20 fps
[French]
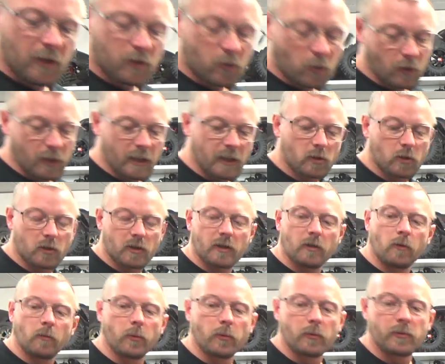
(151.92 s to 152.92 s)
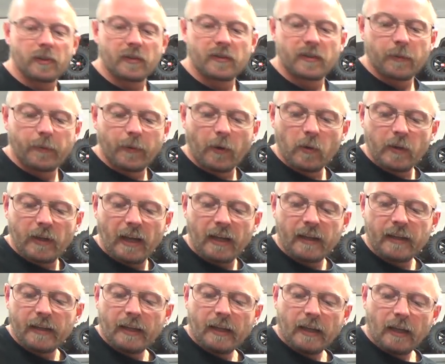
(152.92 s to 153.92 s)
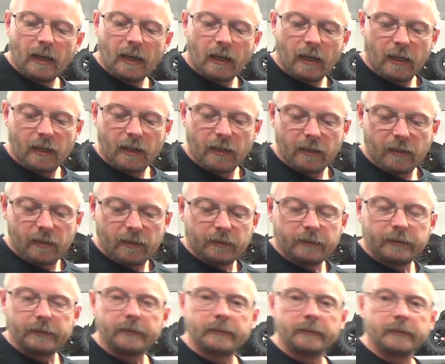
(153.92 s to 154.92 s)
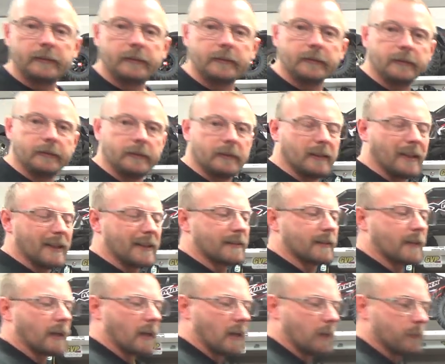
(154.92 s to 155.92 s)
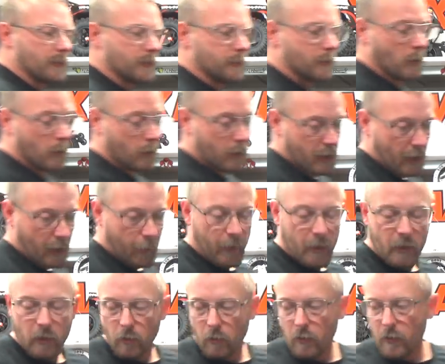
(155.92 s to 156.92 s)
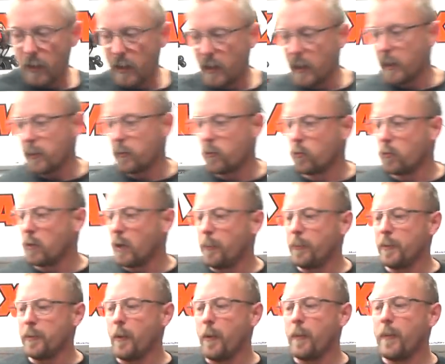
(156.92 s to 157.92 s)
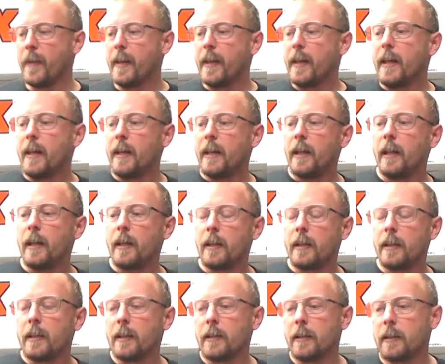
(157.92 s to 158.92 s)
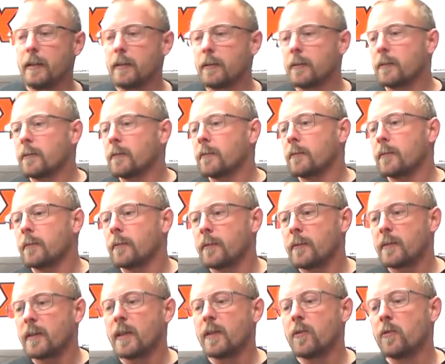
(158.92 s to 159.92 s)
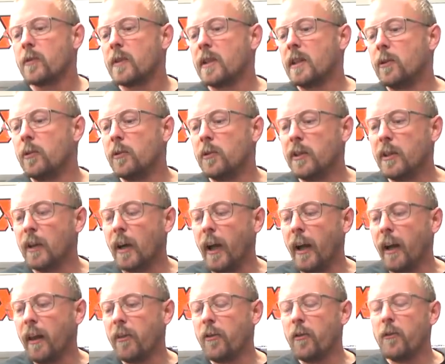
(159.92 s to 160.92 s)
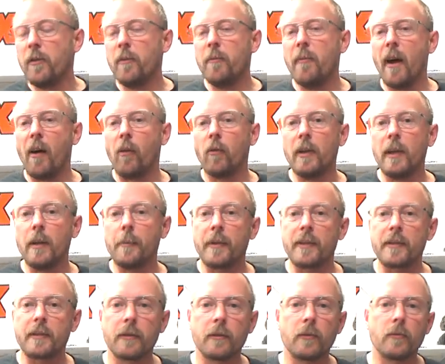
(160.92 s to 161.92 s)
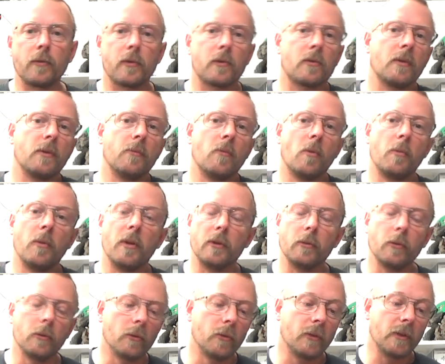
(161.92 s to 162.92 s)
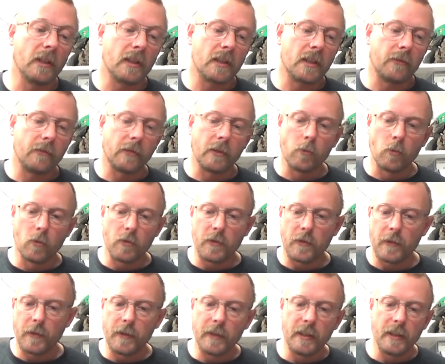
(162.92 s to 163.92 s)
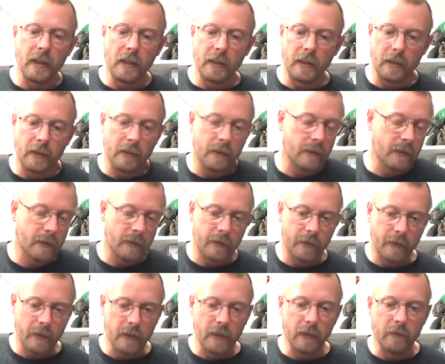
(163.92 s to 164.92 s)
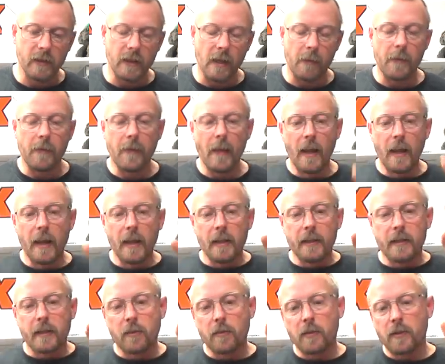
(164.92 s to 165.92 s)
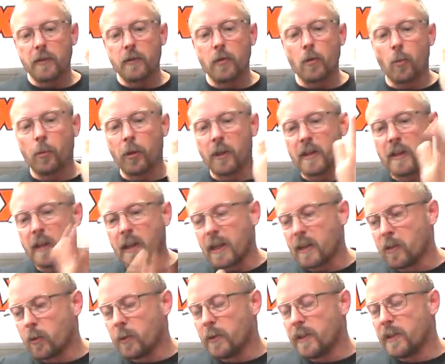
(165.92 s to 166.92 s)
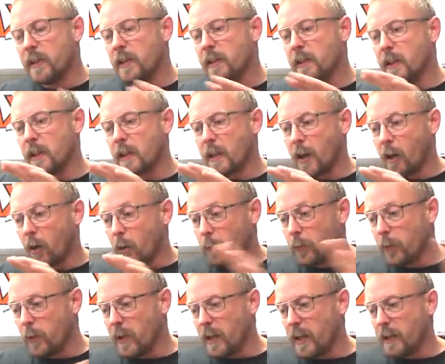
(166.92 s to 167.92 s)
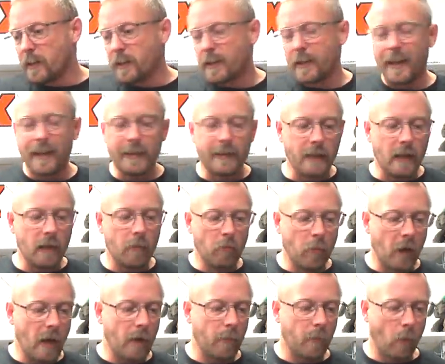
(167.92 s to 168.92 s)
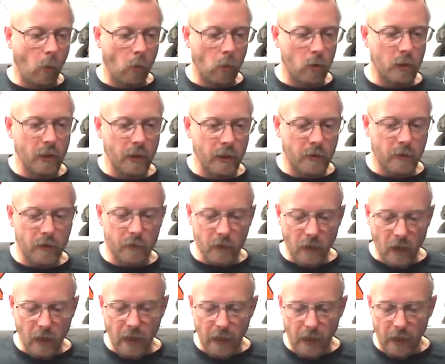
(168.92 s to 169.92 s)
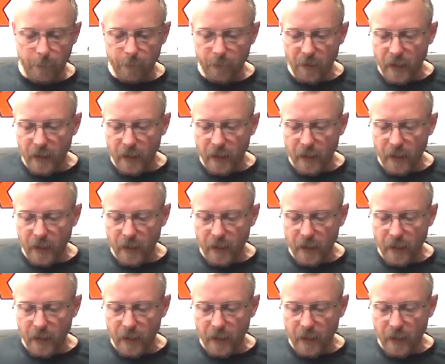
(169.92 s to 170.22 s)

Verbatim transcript: ils n'ont rien changé non plus, ça c'est pas OK. Euh, casse très rapidement, ça n'a pas changé, il casse toujours rapidement. Euh, c'est inutile de dire à tes de bien rouler parce que de toute façon à un moment ou à un autre tu te casses la frimos, c'est inévitable. Ce qui nous avait surpris c'est la solidité de la rampe de LED, ça n'a pas bronché, c'est clair.